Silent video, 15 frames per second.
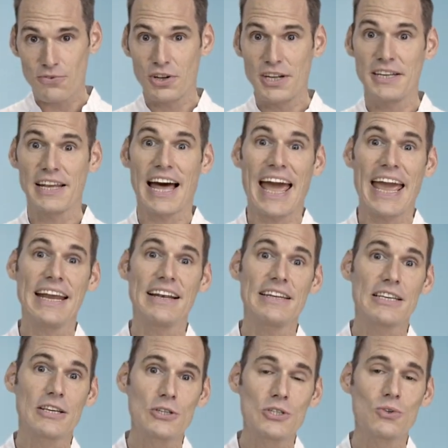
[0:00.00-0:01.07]
von den ja
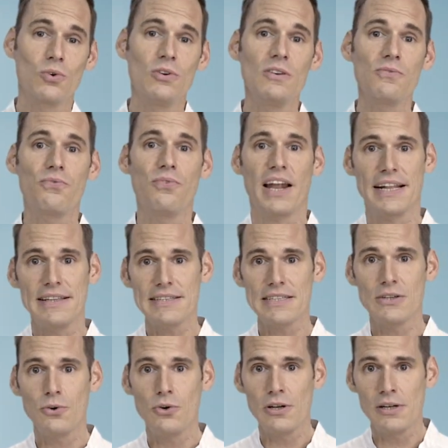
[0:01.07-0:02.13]
eigentlich gesunden
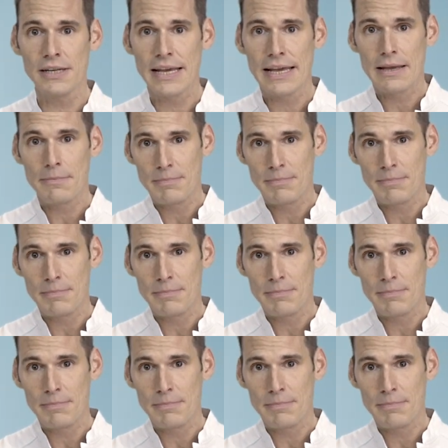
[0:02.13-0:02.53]
Pflanzenölen